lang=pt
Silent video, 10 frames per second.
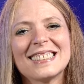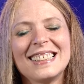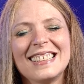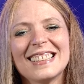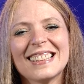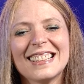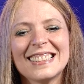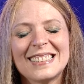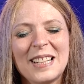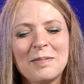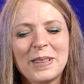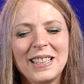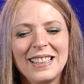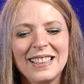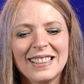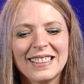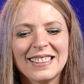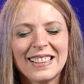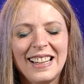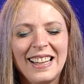assim, sempre
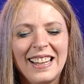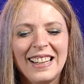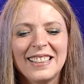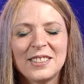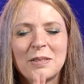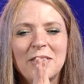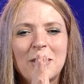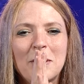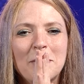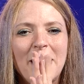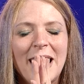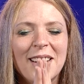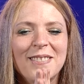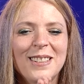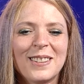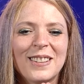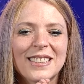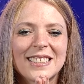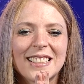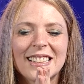é, de uma forma
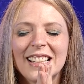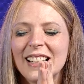maravilhosa,